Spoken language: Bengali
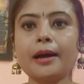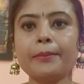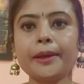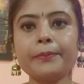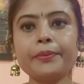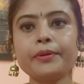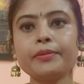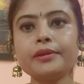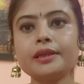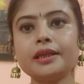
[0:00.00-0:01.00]

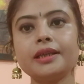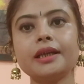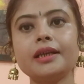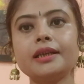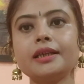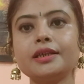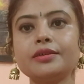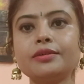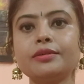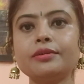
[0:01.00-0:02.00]
আবেগপ্রবণ সিদ্ধান্তের
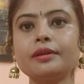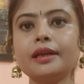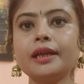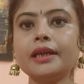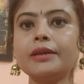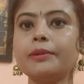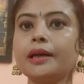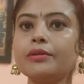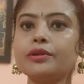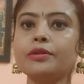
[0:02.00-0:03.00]
জন্য এটি
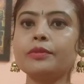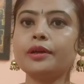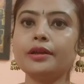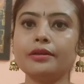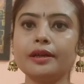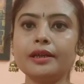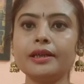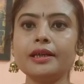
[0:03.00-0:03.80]
ভালো সময় নয়